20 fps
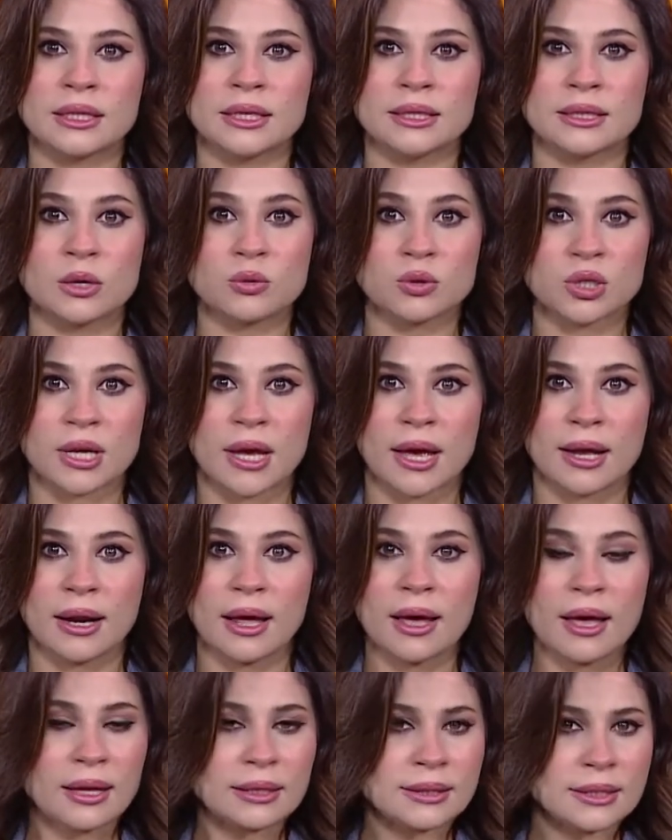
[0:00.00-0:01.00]
زوجها
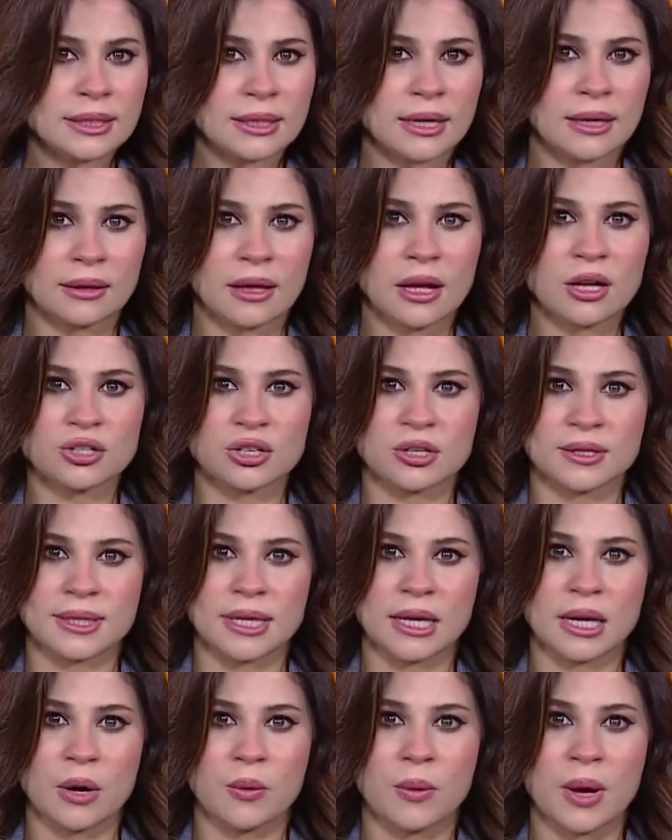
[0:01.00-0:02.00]
لها طيلة عشر
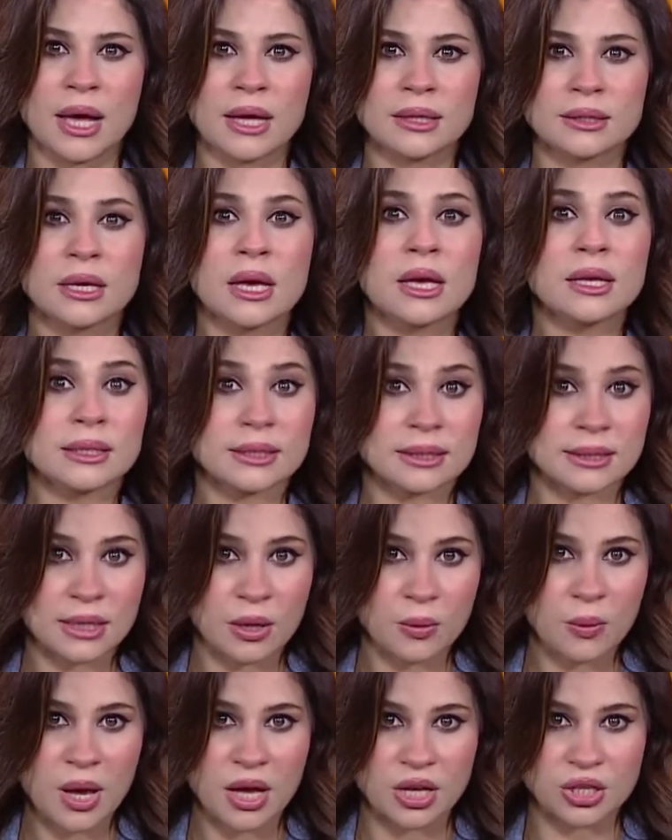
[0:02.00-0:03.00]
سنوات
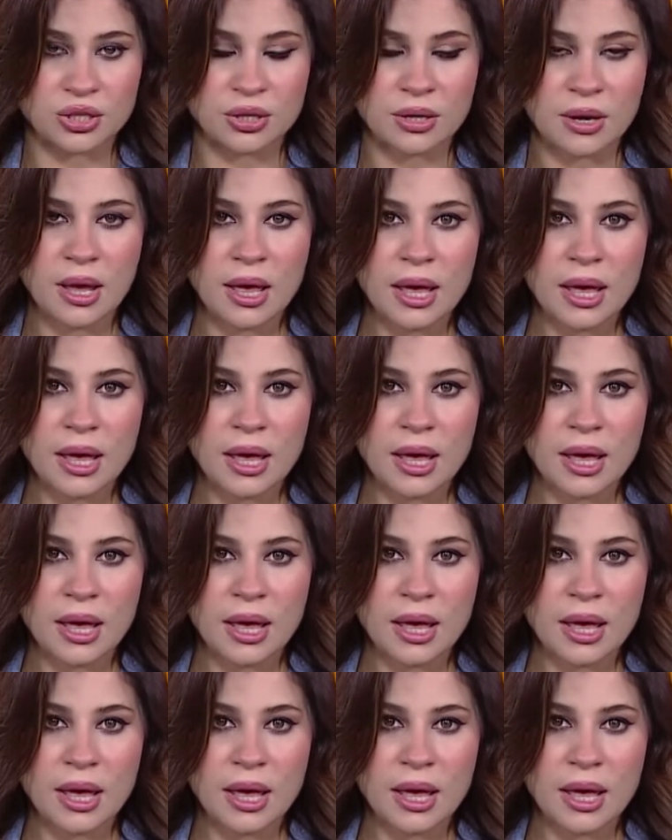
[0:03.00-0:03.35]
زواج